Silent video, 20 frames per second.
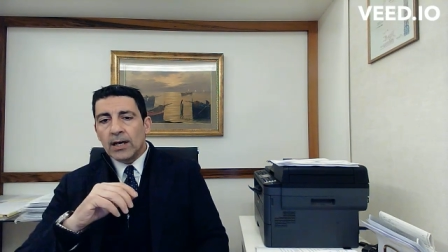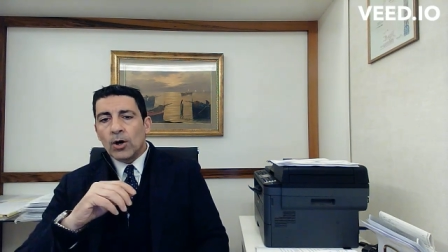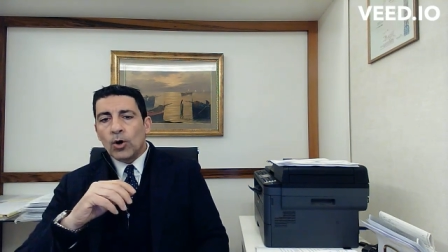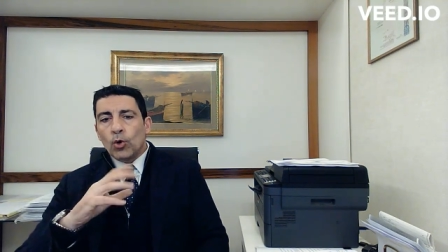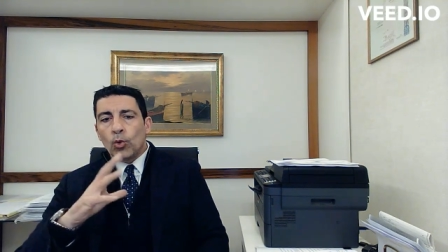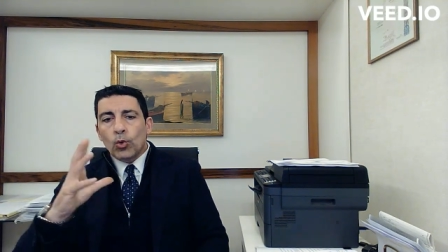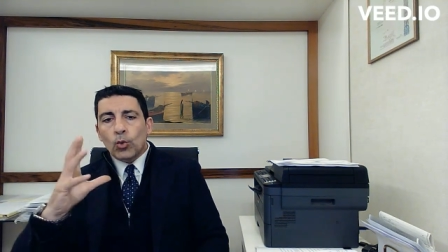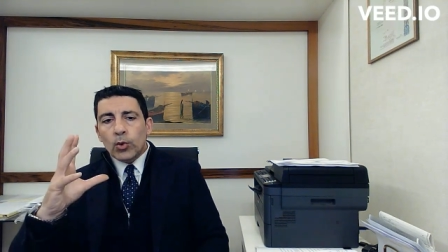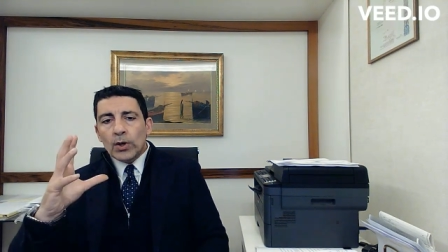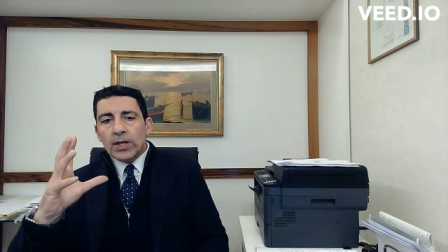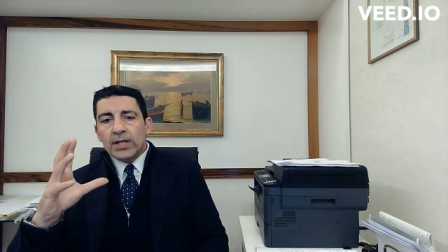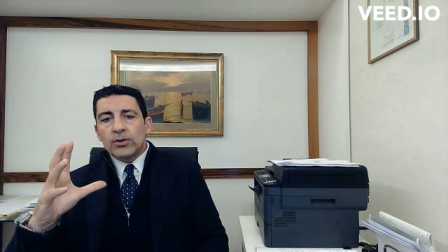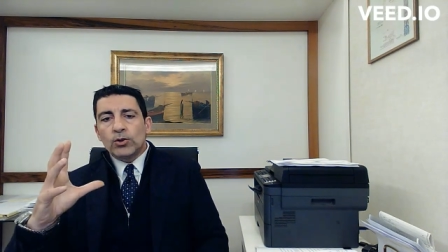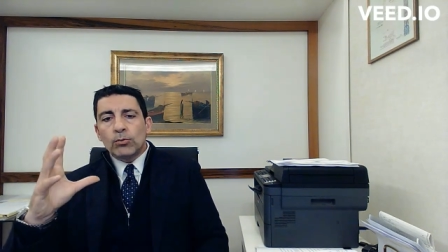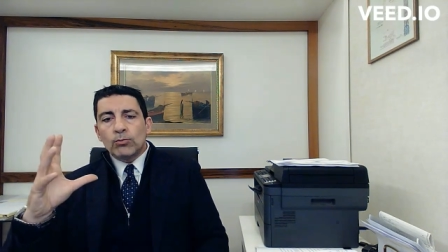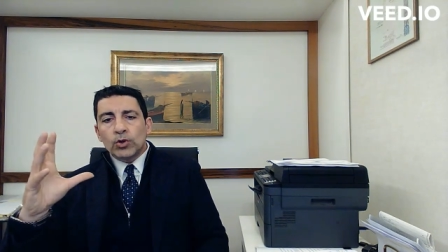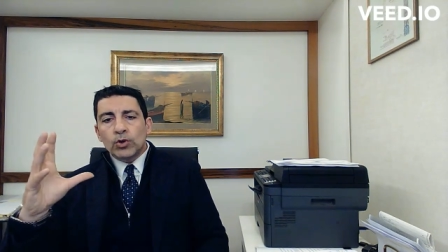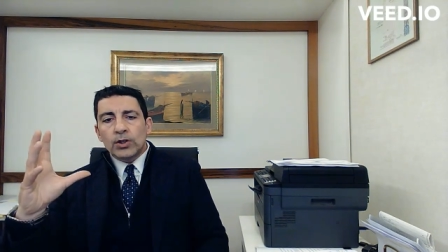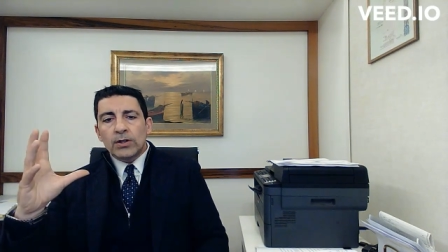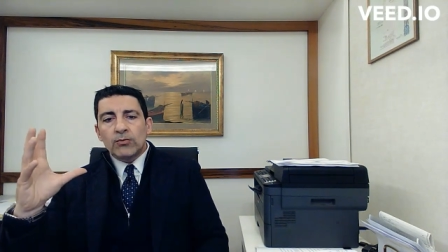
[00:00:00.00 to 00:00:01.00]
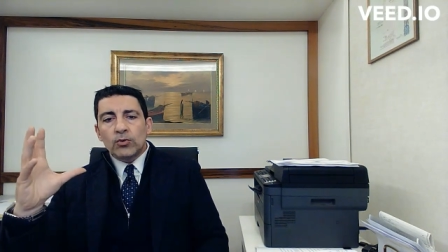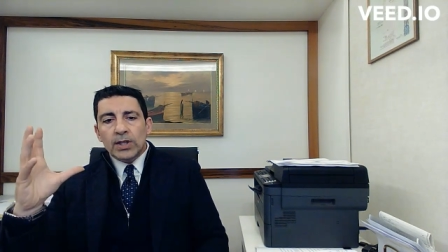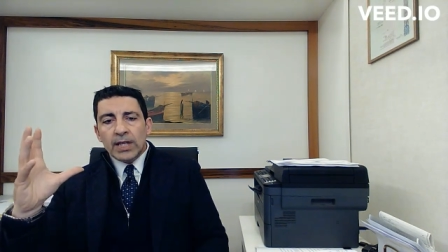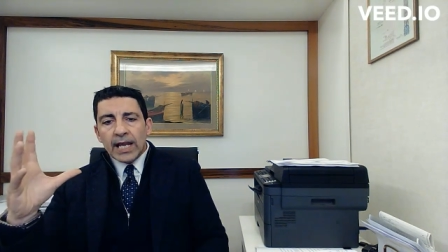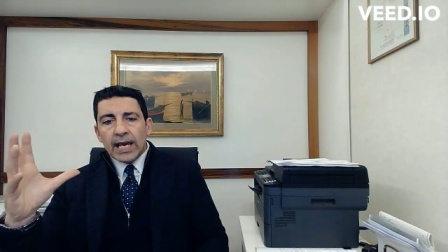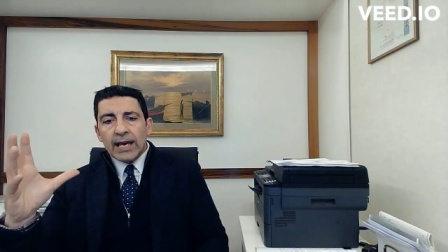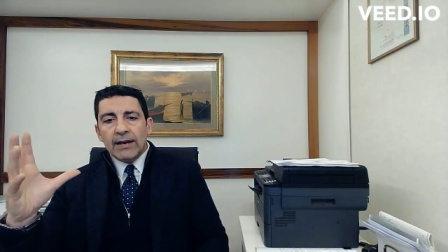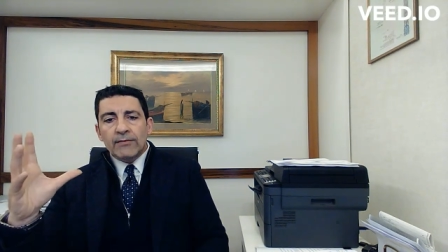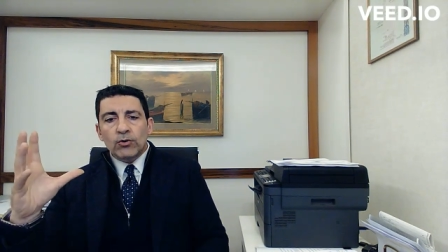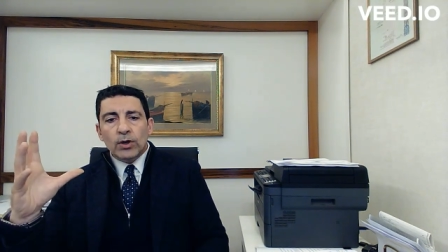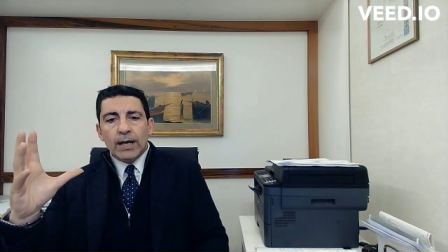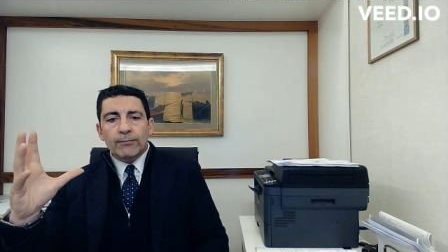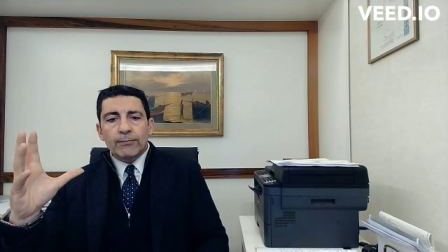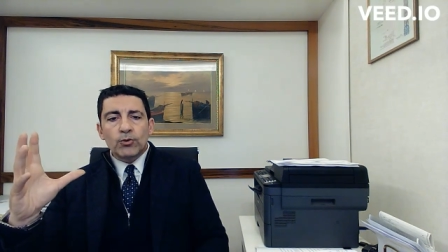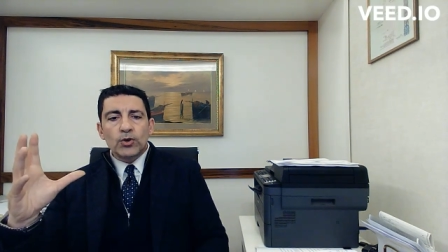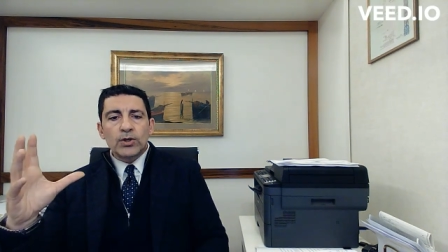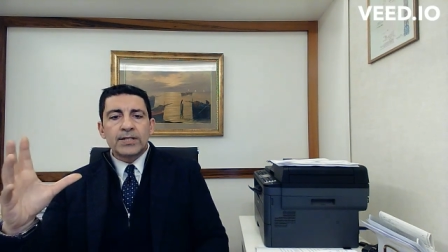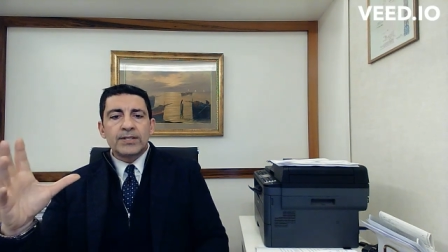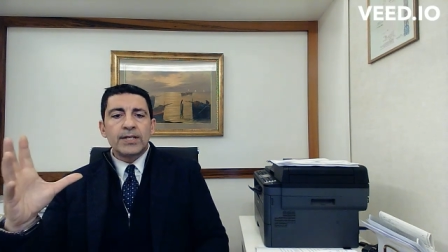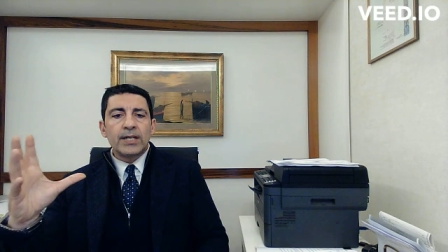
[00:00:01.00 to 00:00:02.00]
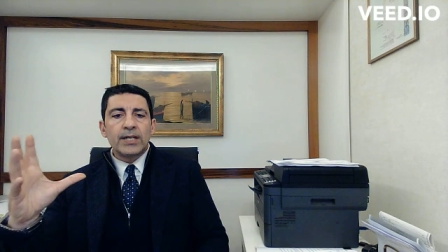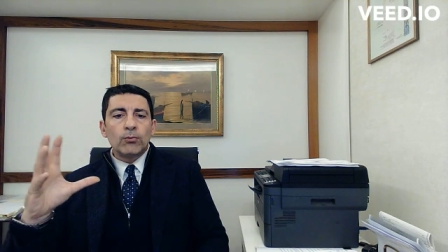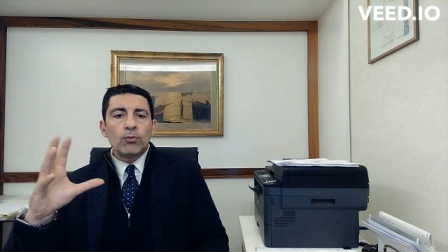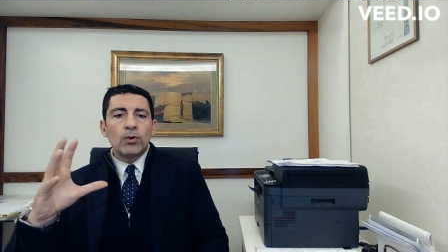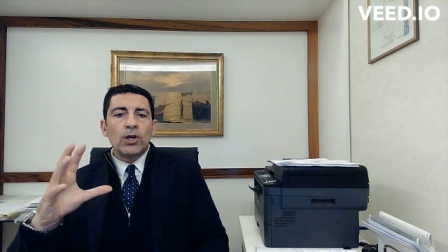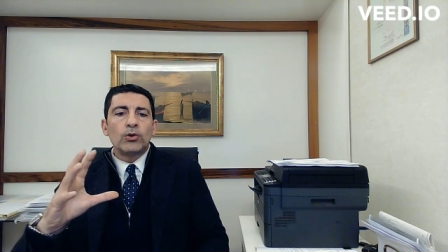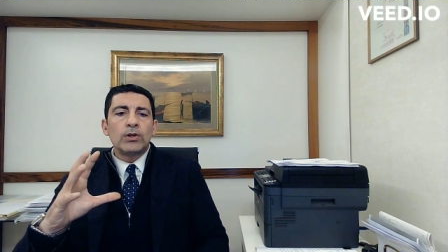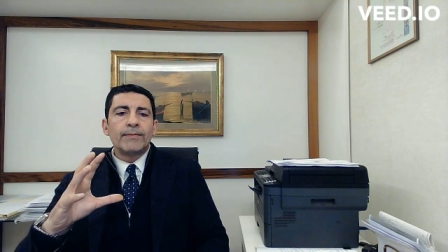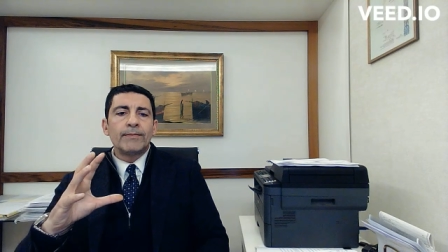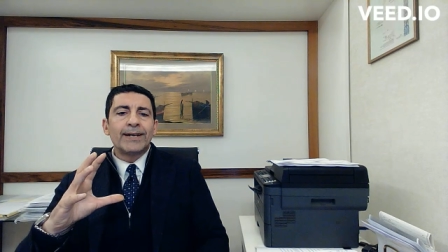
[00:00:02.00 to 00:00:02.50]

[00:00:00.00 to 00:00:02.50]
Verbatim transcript: Un quinto motivo di revoca può essere quello